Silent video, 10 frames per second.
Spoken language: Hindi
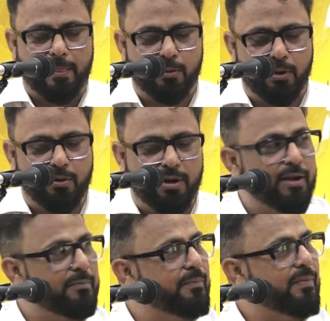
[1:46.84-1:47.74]
तो
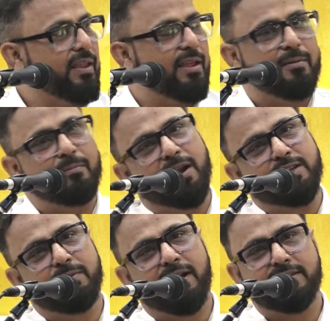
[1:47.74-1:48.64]
इन्होंने
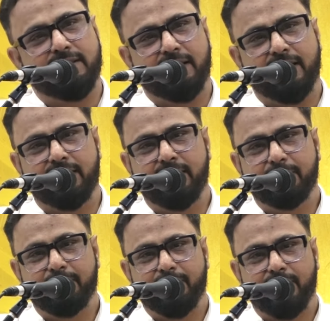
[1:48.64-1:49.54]
ब्रज में गज़ल कह दी
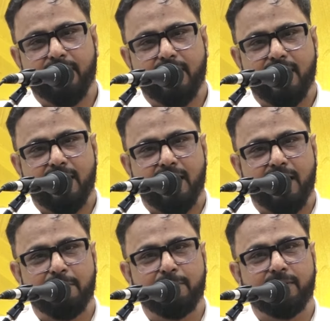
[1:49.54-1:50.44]

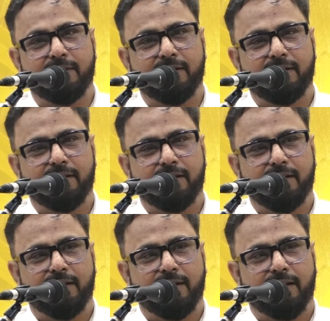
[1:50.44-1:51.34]
अब
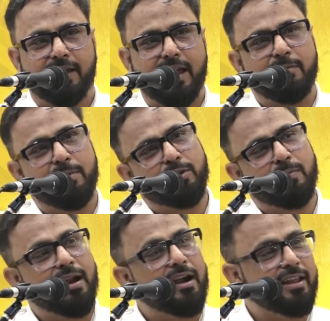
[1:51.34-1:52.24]
यार मैं तो
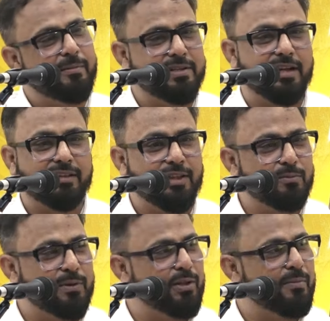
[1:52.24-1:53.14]
मराठी भी जानता
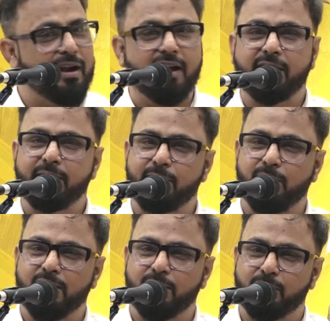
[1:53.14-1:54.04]
हूँ मैं तो मराठी भी
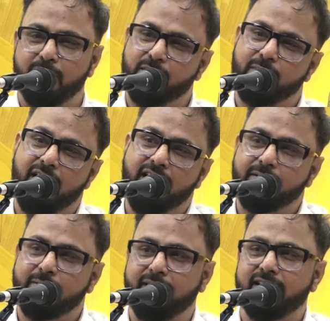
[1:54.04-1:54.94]
बोलता हूँ तो मैं तो मराठी
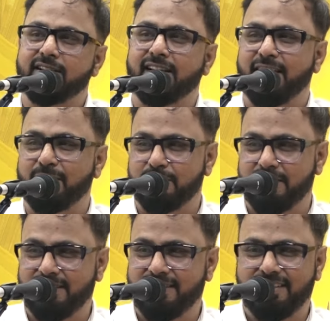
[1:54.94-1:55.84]
में भी गज़ल कह
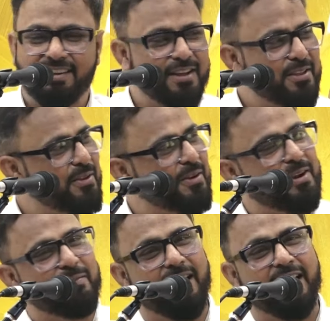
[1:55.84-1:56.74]
दूँगा तो
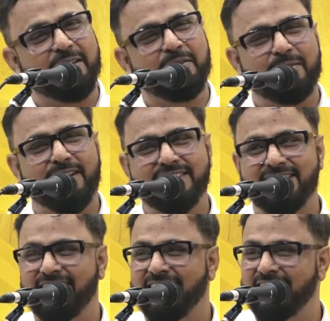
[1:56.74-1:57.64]
उन्होंने मराठी में भी
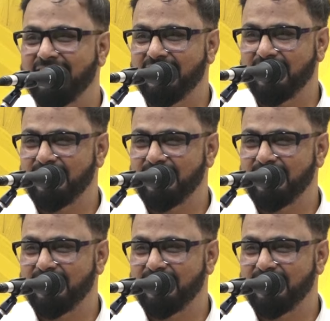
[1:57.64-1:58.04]
गज़ल कह ली